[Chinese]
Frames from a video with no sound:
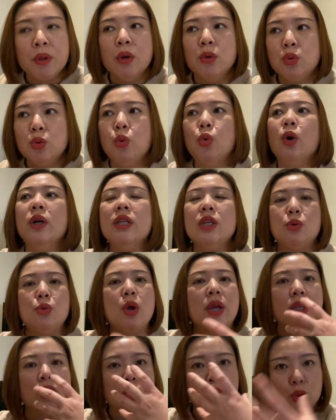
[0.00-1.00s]
如果你
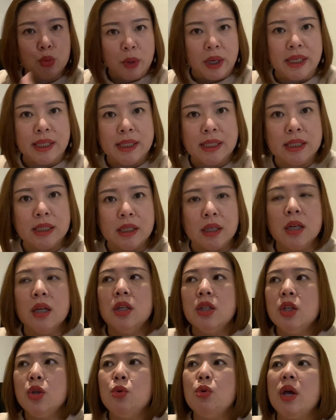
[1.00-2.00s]
愿意去维系，
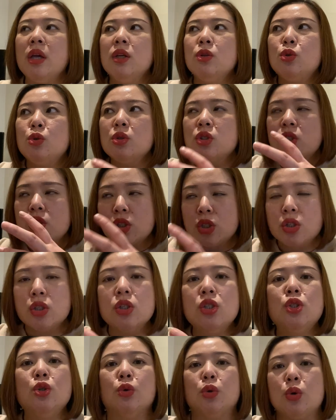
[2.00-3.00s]
你愿意去
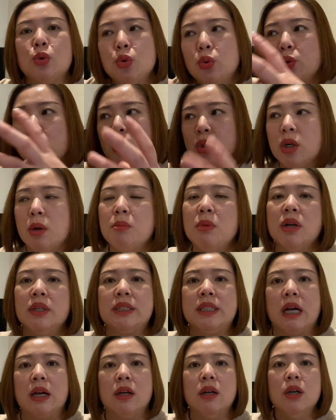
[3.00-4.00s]
持久的拥有这个梦
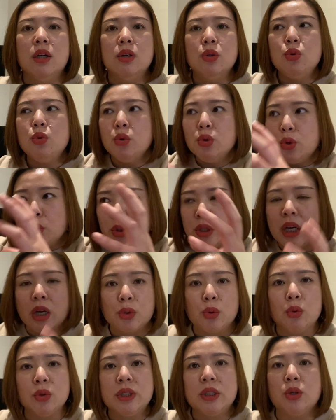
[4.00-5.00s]
想，拥有这样
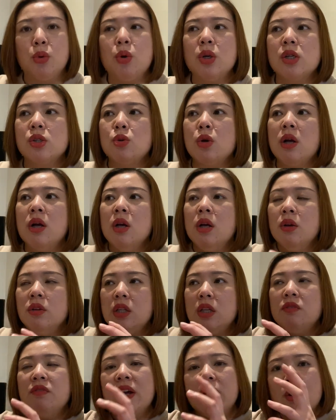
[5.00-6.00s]
东西，或者说
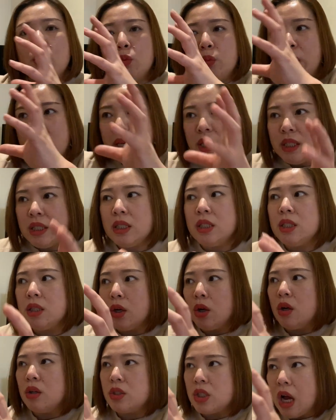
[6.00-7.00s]
你为了维系这
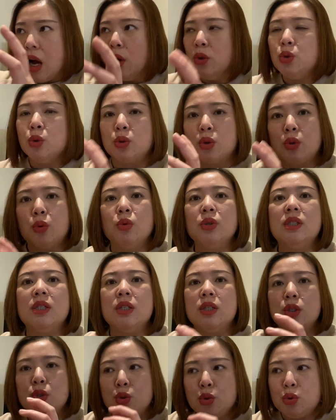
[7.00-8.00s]
个长久的东西，
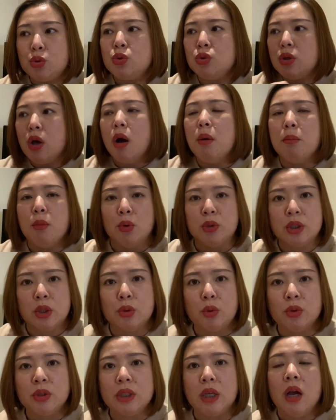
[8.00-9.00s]
你需要某些
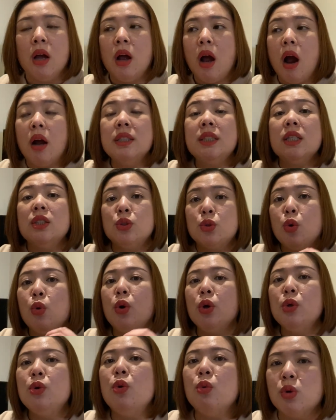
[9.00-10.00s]
东西，而且你都
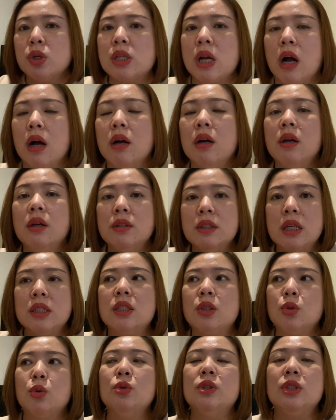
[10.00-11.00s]
会用上，那这
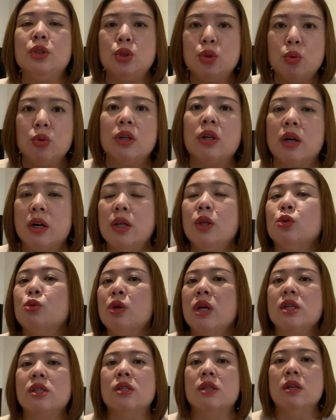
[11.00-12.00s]
个东西就可以
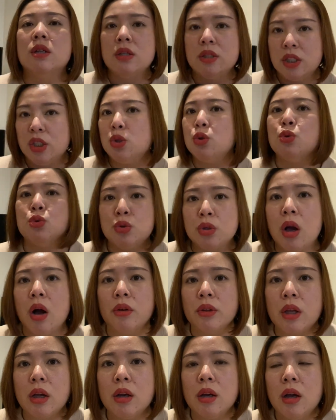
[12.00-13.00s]
算是你需要
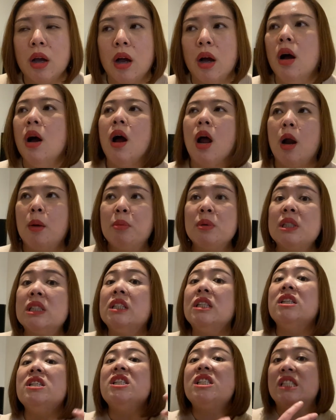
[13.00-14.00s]
的啊，而不是
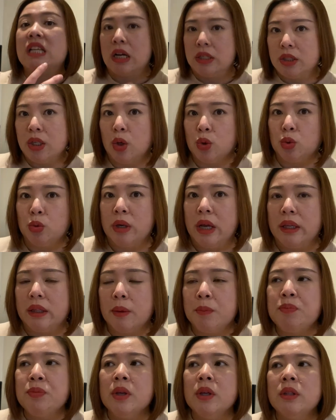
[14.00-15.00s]
你想象出来的。